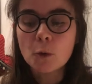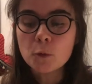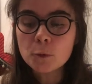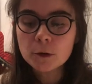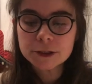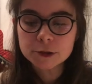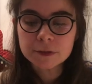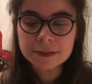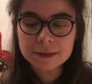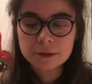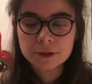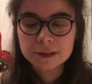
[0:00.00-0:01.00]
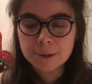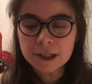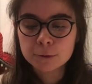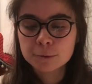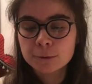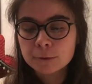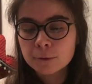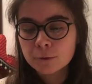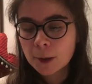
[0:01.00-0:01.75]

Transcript: ou pour les gens qui s'y connaissent pas du tout,